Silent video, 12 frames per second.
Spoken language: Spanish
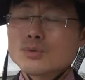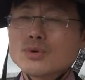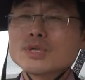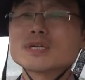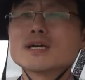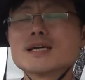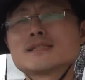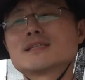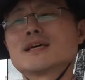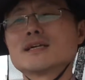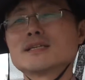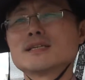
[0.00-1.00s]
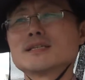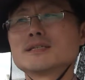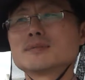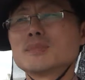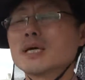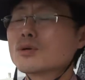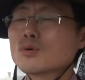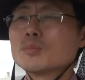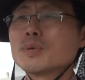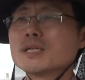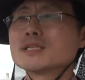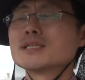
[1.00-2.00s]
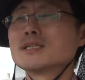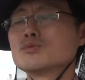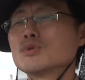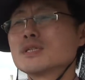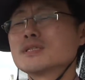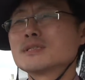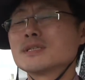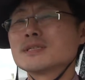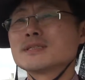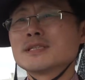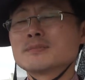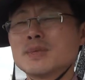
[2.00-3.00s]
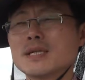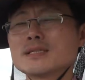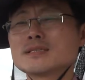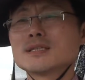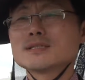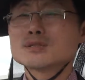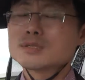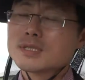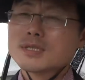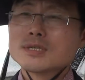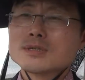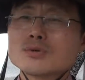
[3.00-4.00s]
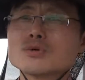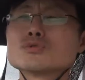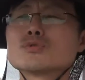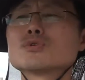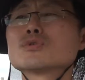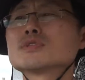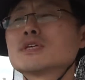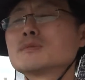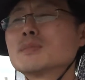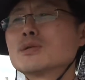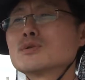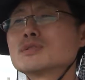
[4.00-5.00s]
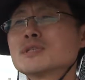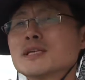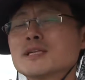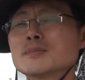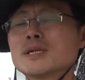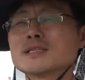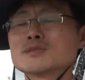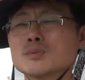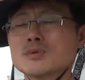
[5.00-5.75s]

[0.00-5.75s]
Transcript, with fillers: COICA está aquí para compartir nuestras experiencias con todos los hermanos y hermanas de